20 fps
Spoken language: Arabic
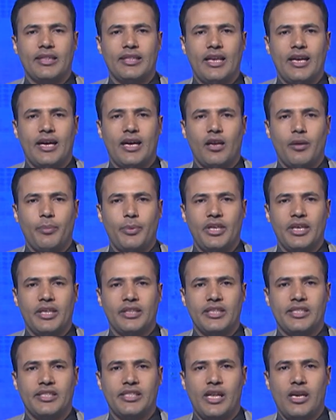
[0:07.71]
العربية
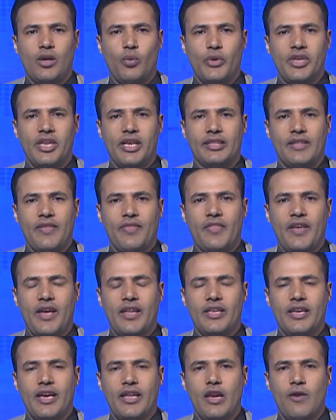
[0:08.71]
السنوية
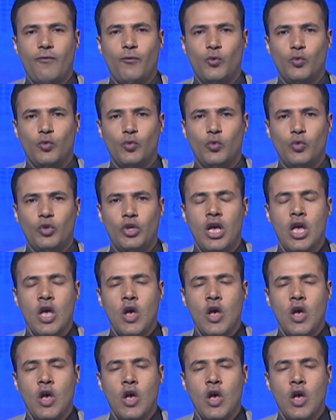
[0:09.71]
الثانية للفنون